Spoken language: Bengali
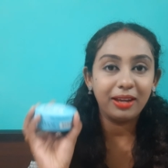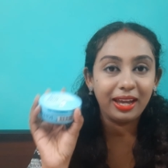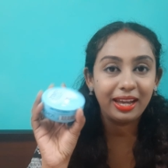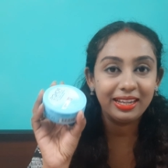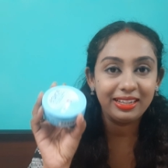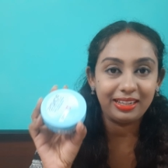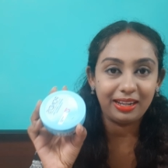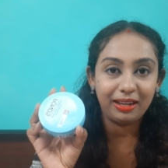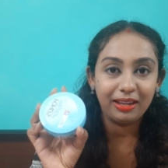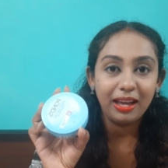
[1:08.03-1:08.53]

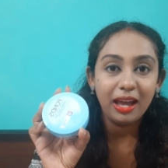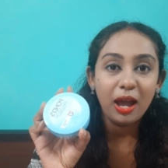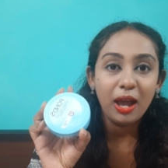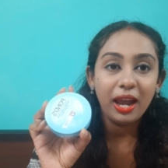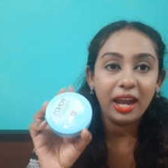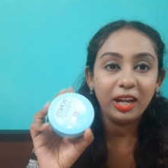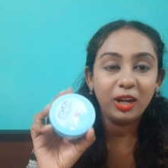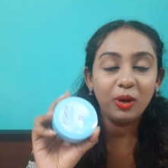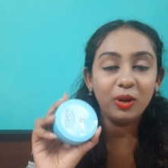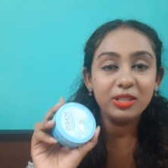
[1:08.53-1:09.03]
এইটা
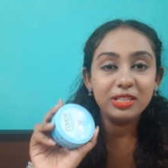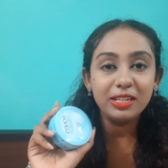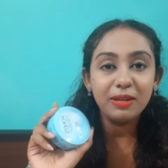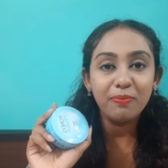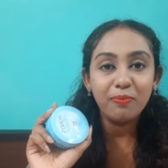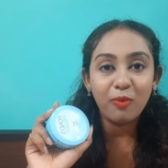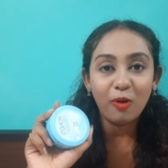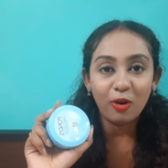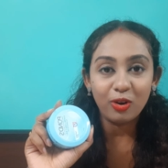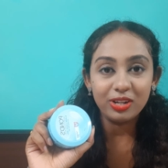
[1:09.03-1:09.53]
এটা হচ্ছে
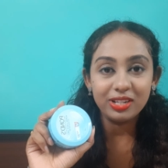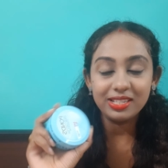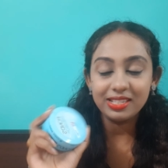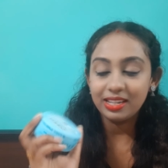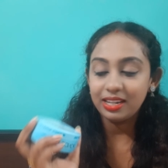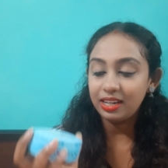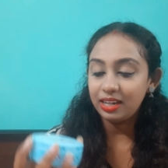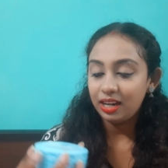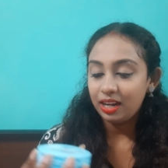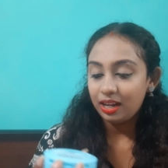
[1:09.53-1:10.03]

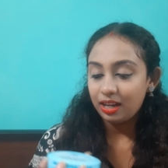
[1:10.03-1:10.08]
পন্ডসের